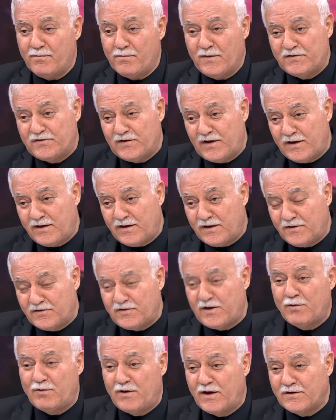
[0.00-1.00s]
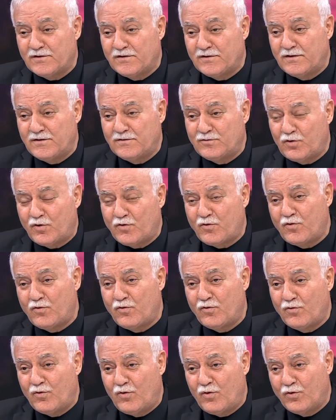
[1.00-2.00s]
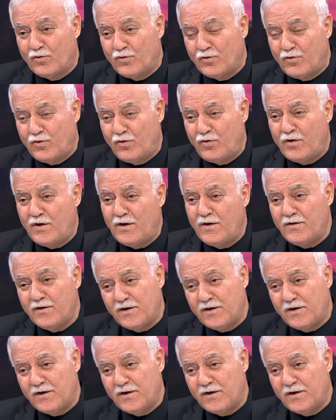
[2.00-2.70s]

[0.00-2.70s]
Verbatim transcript: Mesela kız evladının torun oğlunu,